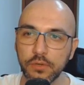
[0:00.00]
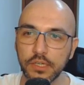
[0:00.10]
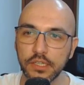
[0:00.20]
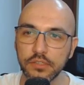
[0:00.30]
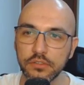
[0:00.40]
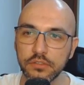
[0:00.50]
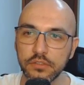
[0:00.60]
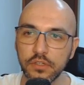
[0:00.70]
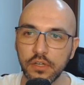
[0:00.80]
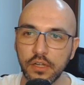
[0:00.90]

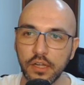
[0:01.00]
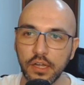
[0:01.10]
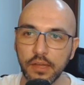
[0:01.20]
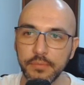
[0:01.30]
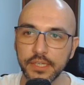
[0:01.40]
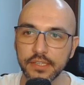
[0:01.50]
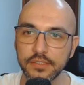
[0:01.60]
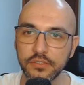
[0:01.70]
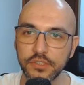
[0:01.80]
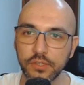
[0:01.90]
ano, a
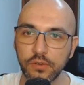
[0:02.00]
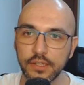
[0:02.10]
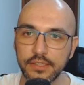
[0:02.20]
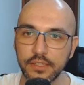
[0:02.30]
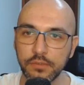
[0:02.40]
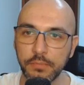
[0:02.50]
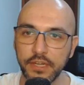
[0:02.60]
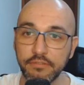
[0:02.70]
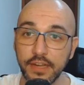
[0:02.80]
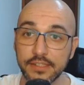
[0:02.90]
mineração chegou a ter
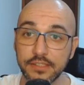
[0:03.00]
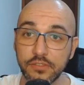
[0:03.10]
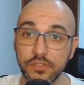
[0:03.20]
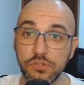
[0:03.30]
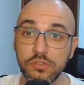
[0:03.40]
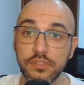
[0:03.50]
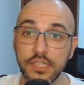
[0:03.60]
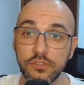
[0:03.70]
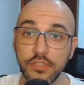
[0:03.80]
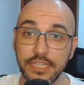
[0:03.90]
uma inflação de
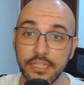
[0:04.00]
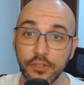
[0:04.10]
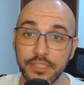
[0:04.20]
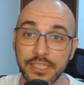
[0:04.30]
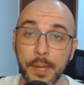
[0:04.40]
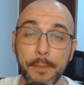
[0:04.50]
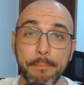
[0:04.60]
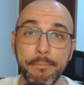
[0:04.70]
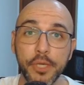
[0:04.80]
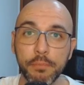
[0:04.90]
282
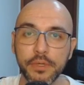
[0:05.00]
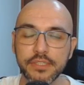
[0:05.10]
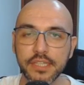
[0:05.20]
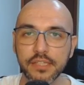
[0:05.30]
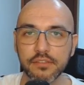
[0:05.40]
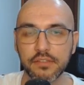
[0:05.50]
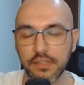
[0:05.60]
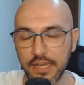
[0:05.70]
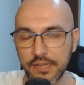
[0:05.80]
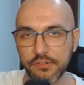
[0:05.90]
mil por cento.
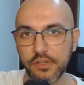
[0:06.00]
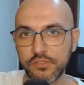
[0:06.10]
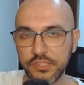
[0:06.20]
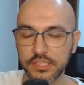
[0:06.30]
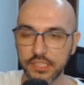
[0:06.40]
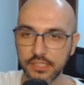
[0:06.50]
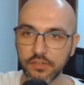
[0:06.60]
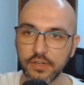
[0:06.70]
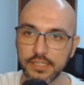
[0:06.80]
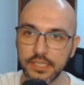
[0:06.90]
Claro, não tinha nada,
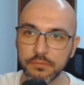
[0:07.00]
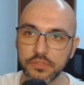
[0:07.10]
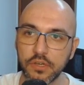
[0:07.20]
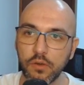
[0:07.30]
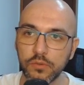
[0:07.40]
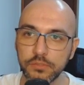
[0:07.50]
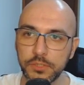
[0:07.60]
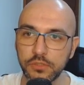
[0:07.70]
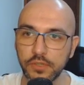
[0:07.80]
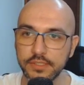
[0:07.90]
agora temos alguns
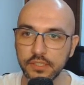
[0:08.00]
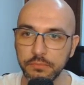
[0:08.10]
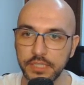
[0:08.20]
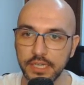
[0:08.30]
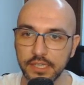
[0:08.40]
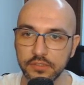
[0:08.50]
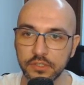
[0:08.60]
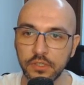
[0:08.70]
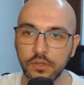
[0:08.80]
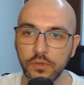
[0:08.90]
Bitcoins sendo
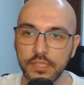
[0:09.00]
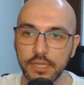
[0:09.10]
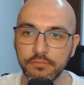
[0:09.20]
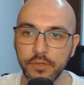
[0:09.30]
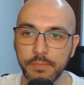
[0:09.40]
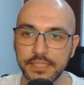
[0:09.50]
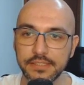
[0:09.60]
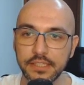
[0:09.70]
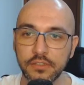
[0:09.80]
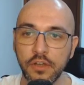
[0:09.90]
minerados. O tempo foi
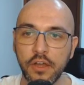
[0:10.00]
passando,